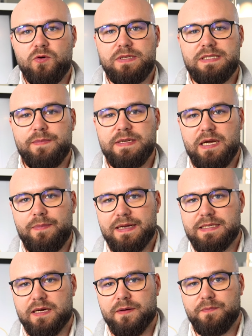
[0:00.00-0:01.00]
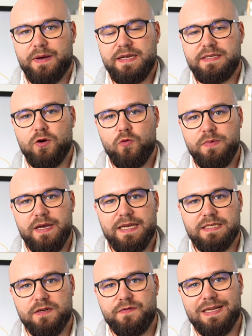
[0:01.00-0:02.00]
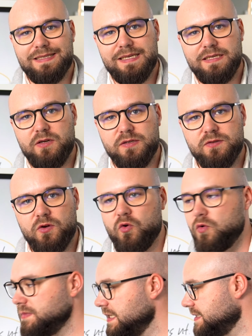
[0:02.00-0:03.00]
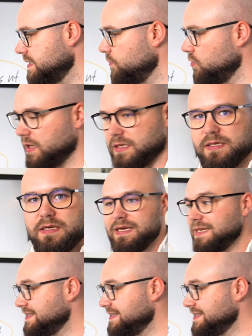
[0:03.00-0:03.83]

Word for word: Und dieser Mitarbeiter bringt dir umgerechnet wieder 10.000 Euro Umsatz im Monat.